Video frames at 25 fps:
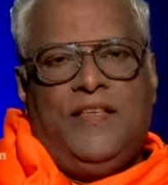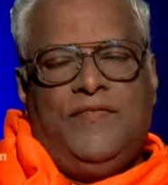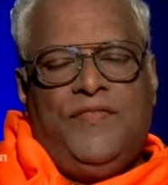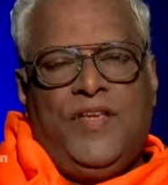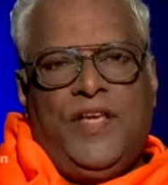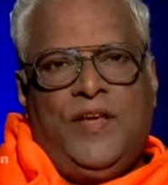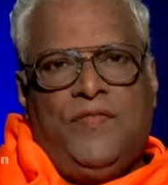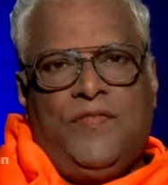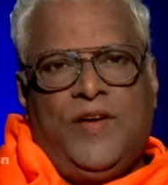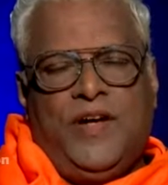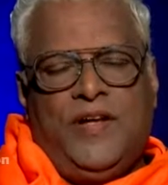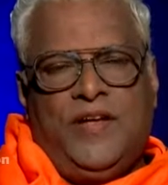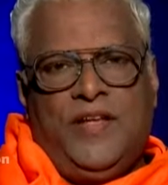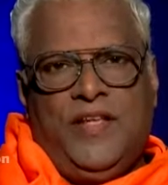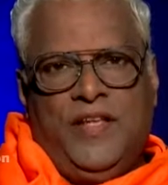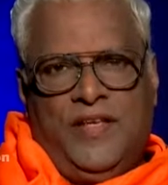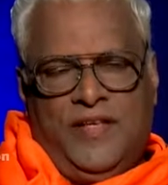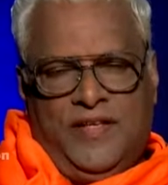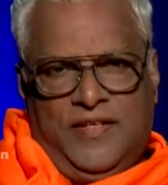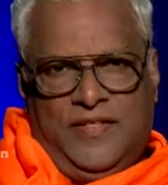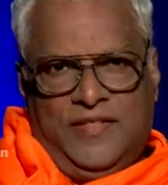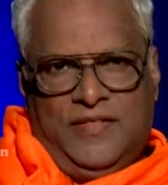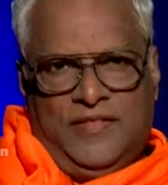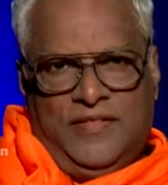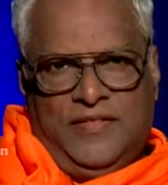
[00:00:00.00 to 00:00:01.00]

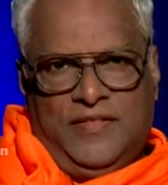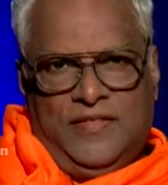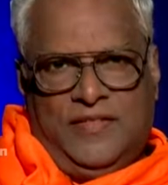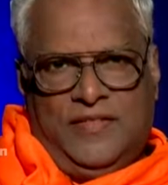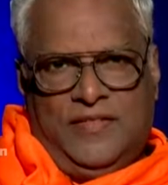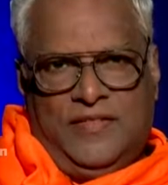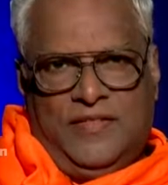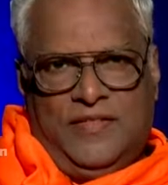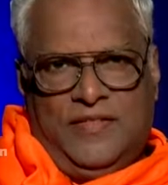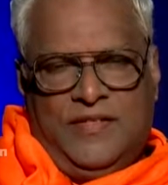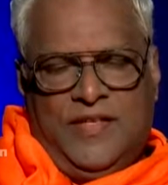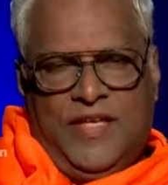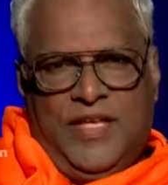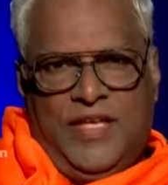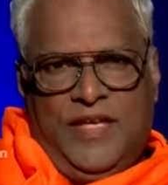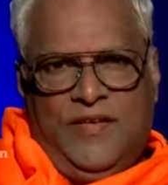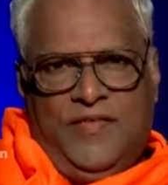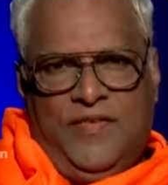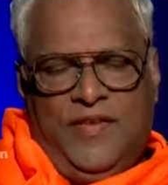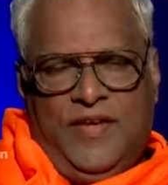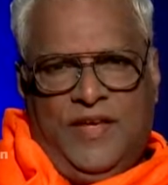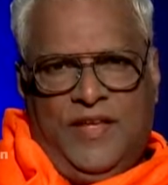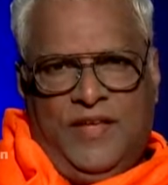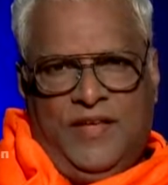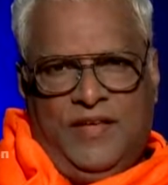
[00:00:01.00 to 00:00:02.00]
దివ్యవాణి
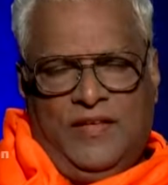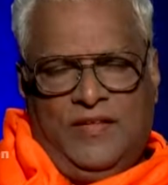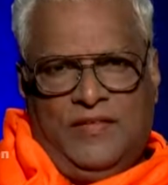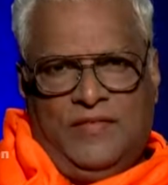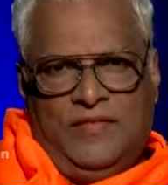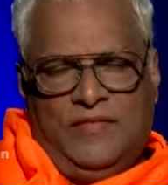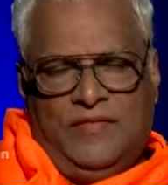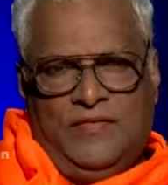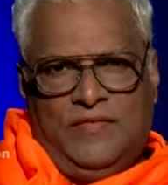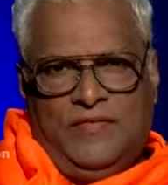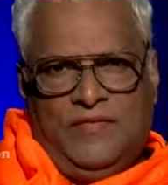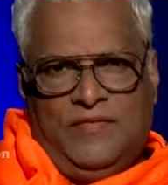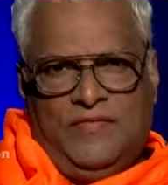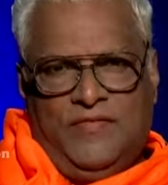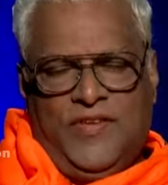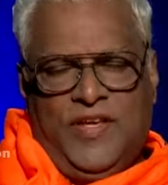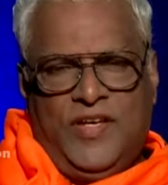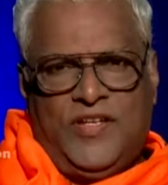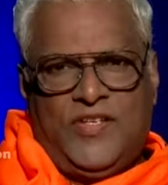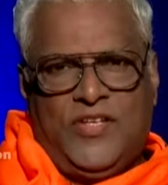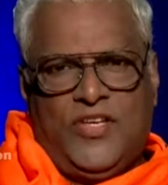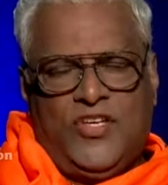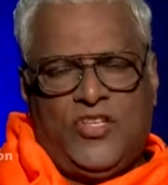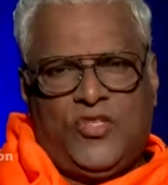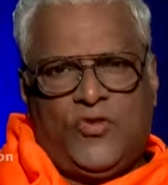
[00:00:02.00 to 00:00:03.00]
టీవీని
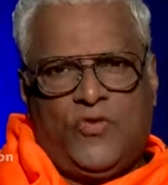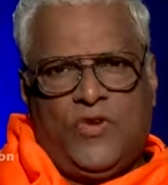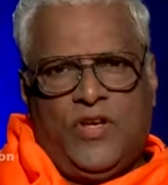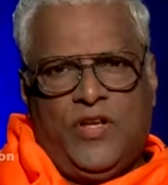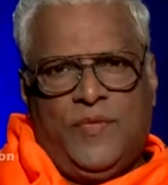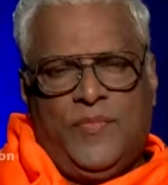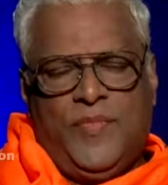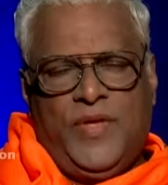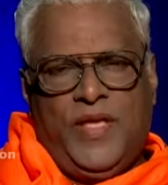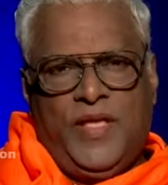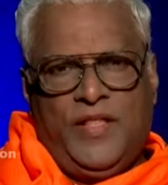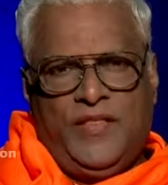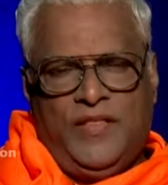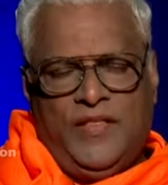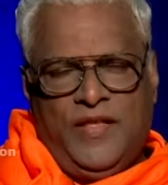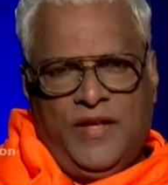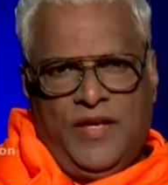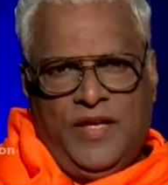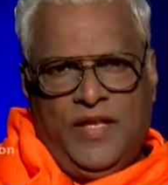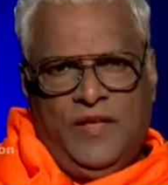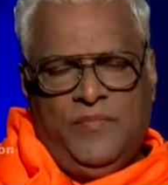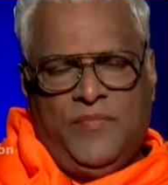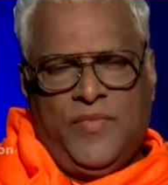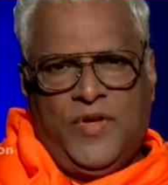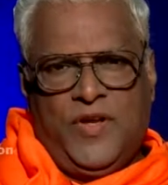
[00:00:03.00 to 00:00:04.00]
వీక్షిస్తున్న మీ
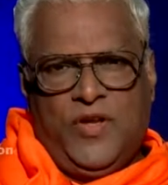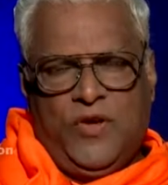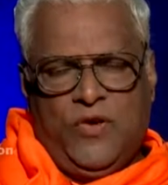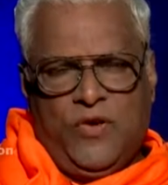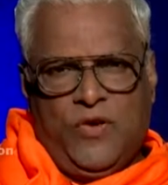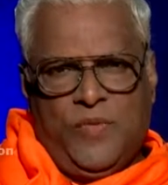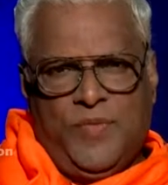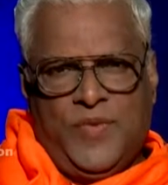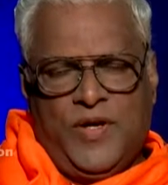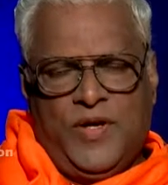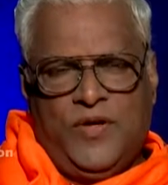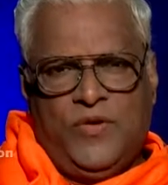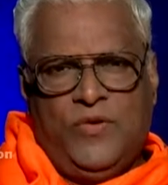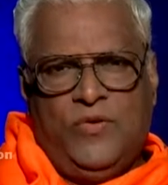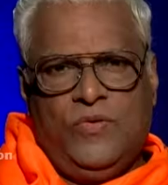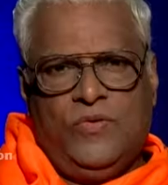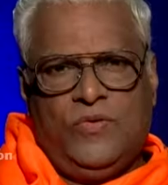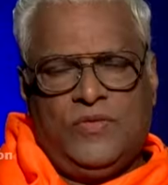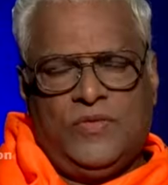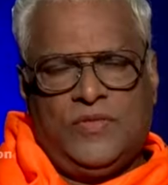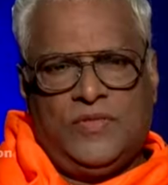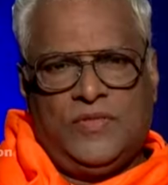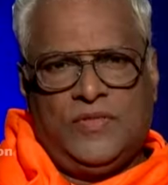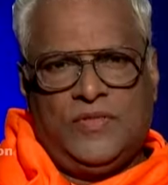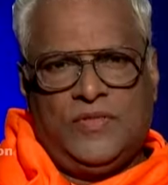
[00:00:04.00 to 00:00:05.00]
అందరినీ మరి కుమారు